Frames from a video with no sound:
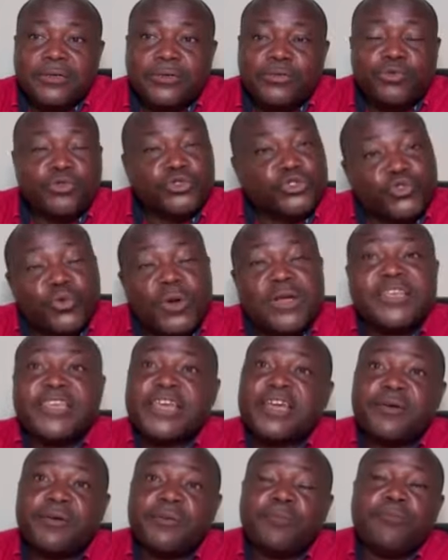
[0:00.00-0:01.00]
du choix qui
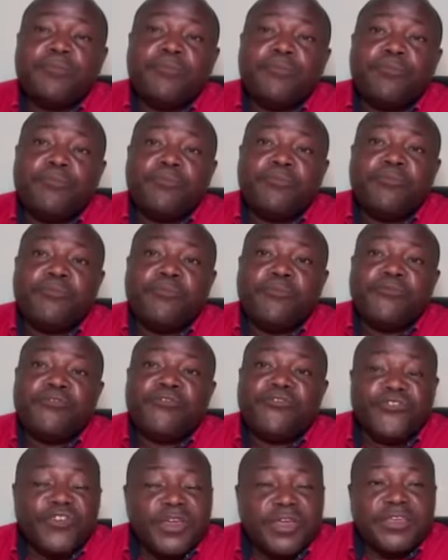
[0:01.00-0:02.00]
est,
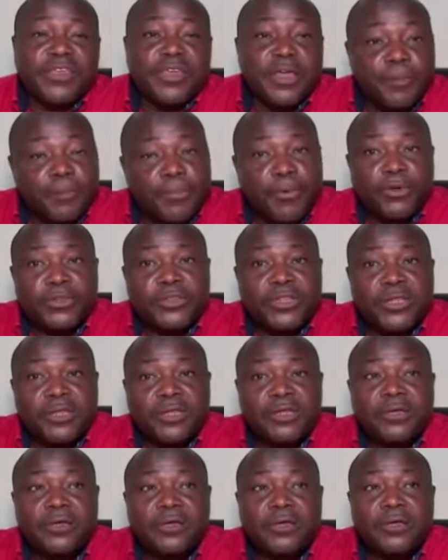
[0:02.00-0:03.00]
fait,
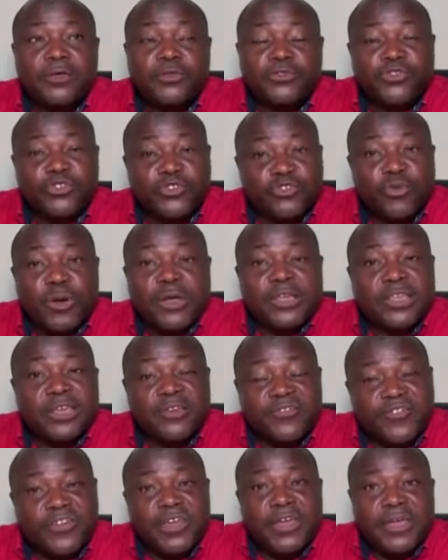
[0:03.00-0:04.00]
porté, du choix qui
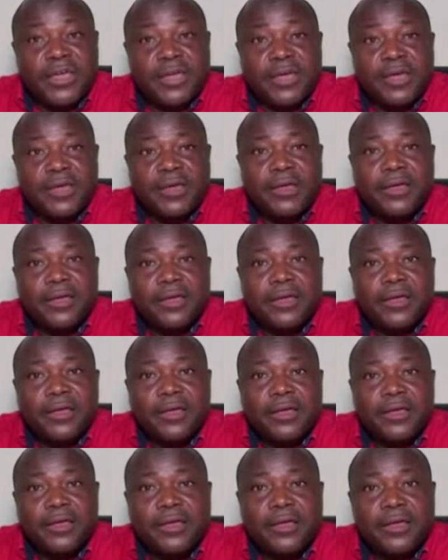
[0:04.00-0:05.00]
est fait,
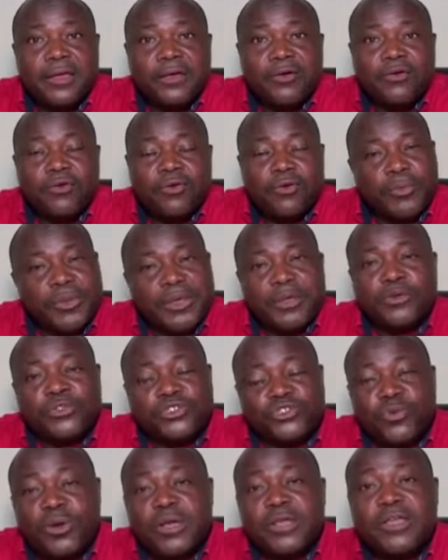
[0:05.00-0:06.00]
ou bien le
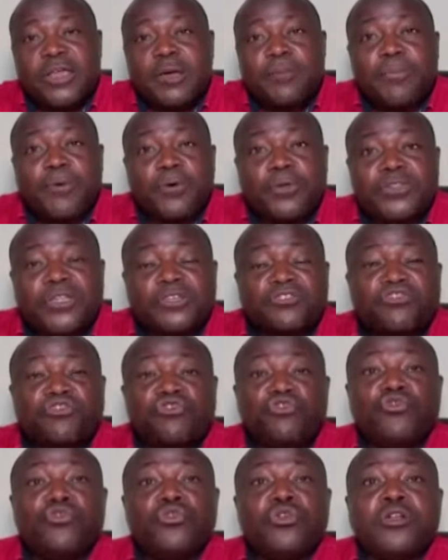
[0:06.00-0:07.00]
choix qui est porté
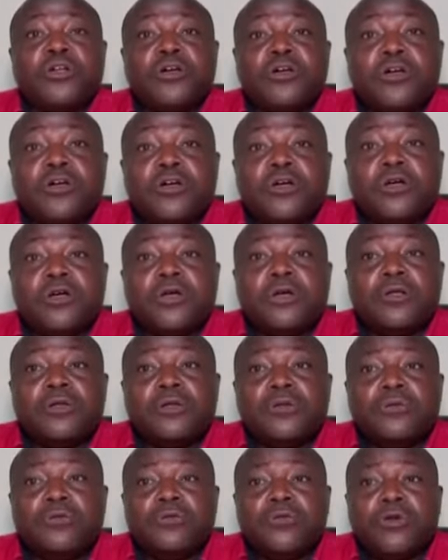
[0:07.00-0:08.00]
sur
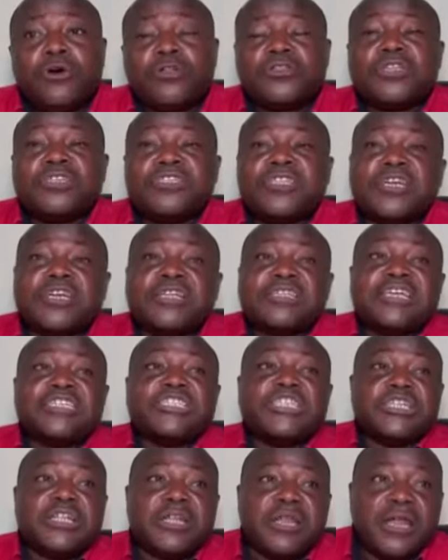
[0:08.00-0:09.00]
notre secrétaire
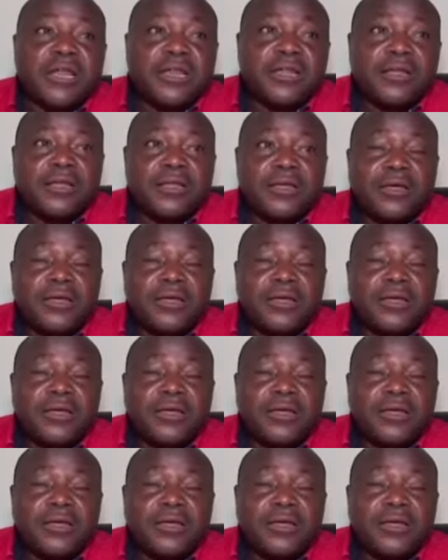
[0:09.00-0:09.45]
général,